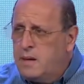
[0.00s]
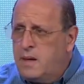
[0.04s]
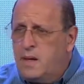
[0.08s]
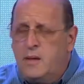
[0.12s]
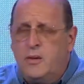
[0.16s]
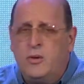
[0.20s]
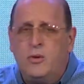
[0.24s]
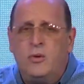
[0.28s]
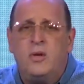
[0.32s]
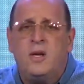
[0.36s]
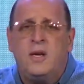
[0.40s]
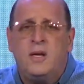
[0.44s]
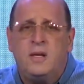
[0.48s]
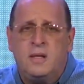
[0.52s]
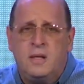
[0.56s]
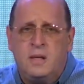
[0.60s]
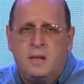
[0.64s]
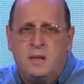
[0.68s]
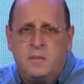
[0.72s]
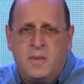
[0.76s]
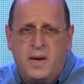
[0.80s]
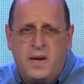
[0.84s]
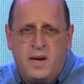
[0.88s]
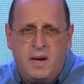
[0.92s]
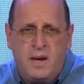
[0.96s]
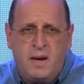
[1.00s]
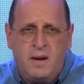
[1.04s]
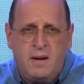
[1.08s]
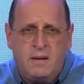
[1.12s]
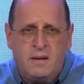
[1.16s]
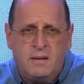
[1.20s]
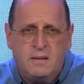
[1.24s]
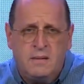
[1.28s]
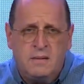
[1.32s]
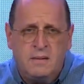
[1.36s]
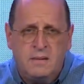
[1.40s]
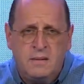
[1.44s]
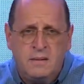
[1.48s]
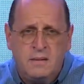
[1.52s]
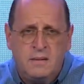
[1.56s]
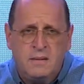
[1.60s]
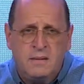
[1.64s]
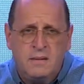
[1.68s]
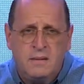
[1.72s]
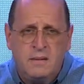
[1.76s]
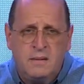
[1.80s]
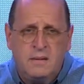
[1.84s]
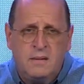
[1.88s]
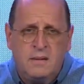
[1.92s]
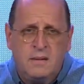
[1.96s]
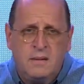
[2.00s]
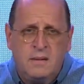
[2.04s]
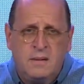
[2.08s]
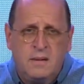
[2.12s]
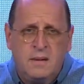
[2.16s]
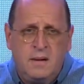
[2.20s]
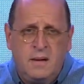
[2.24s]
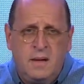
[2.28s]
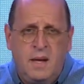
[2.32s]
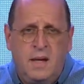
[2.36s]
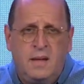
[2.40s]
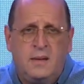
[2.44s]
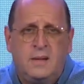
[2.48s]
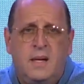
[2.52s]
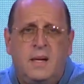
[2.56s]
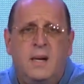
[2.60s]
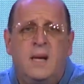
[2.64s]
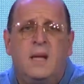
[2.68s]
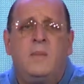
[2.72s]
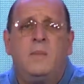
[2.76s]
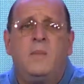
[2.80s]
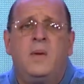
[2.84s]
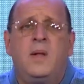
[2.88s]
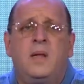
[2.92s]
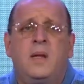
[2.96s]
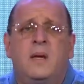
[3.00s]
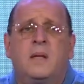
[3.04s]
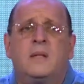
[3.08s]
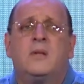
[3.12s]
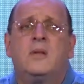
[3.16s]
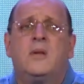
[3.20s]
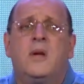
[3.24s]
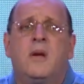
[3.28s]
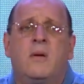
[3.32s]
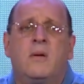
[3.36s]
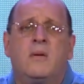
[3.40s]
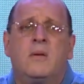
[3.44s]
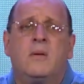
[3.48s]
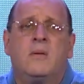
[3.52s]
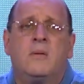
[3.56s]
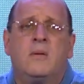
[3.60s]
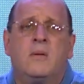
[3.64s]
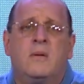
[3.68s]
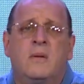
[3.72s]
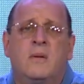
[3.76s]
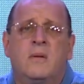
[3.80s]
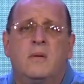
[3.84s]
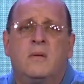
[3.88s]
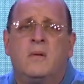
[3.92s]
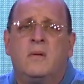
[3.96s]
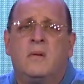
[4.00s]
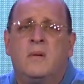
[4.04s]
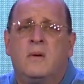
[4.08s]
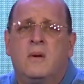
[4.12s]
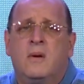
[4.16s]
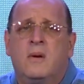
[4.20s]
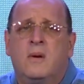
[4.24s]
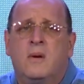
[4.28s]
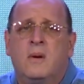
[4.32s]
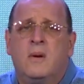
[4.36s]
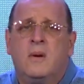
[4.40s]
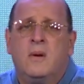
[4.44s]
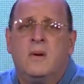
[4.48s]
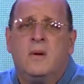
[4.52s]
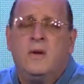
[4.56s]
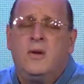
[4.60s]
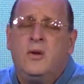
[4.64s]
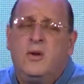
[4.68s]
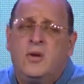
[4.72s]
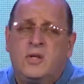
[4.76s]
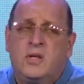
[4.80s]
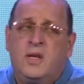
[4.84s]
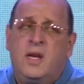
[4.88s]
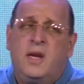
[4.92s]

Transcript: ¿Qué tú dices, María? Esa es la invitación. Yo